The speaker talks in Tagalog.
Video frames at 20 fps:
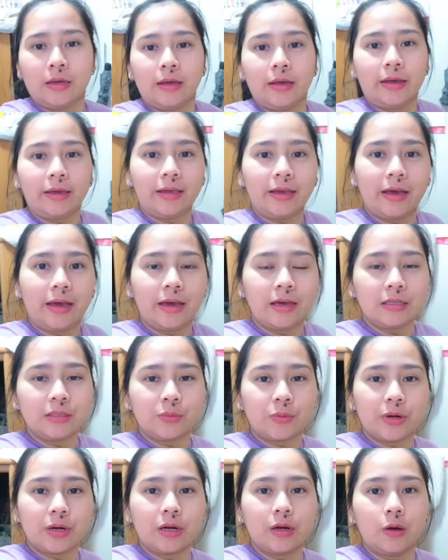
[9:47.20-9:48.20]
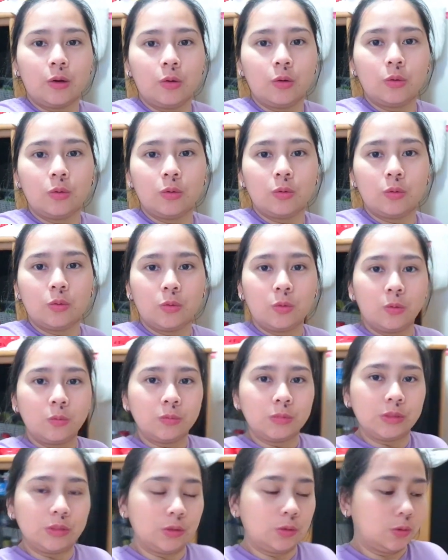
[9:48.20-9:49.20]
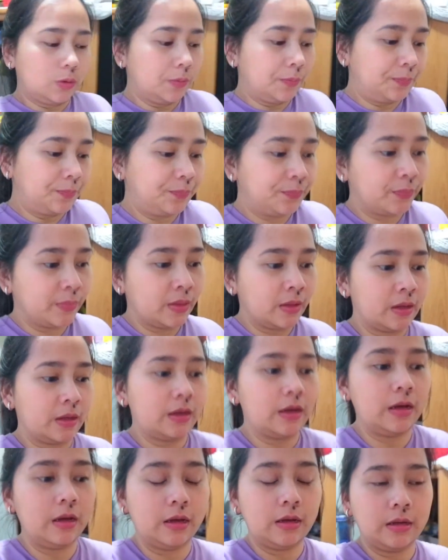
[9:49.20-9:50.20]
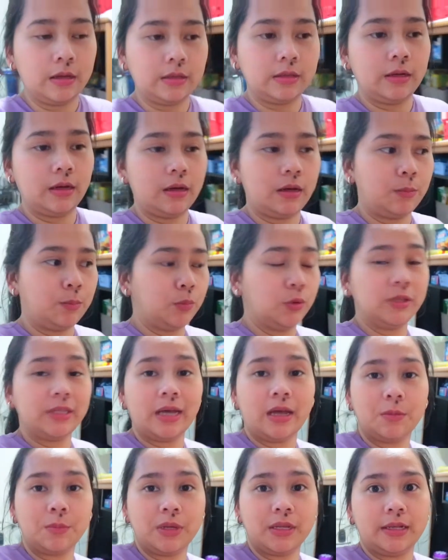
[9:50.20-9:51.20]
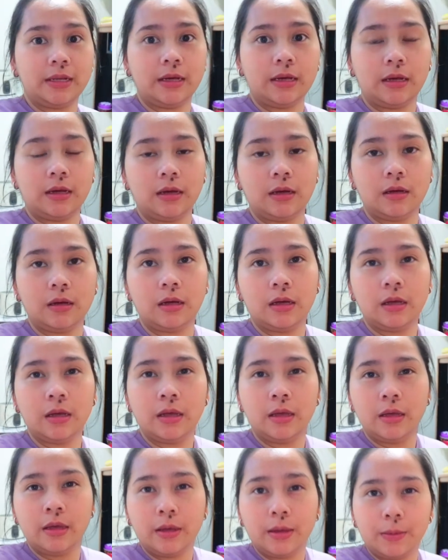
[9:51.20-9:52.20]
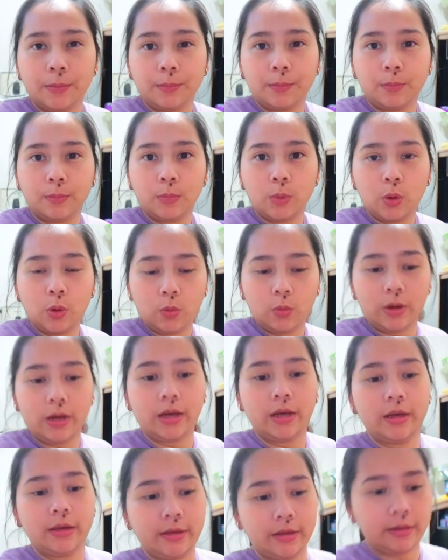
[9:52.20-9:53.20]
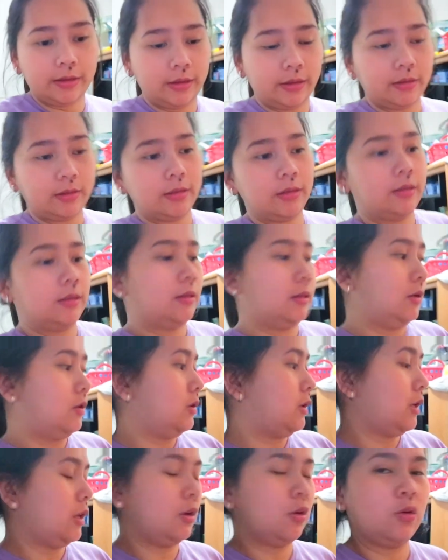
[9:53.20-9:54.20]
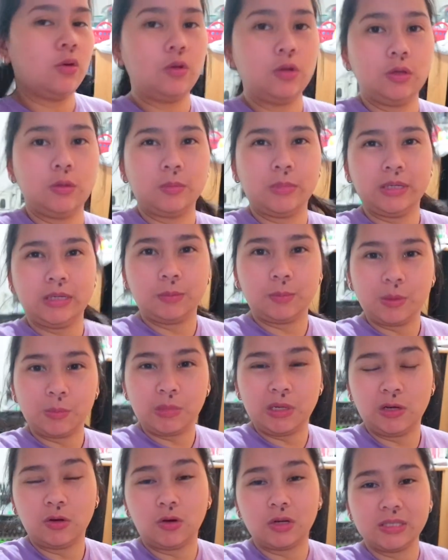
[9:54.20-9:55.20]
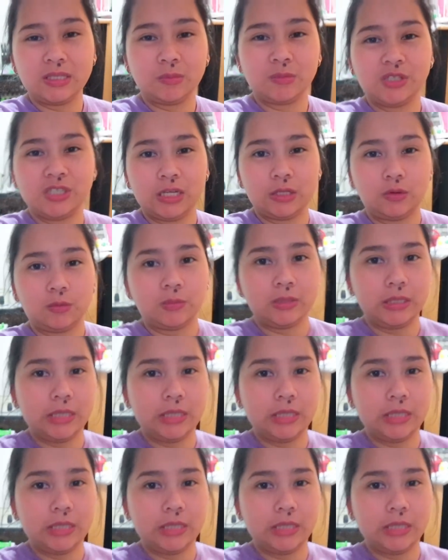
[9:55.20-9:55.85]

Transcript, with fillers: Hi guys! We're home! So, uh, nakapunta kami ng MOA. And hindi ko na i-haul yung mga napamili ko kasi masyadong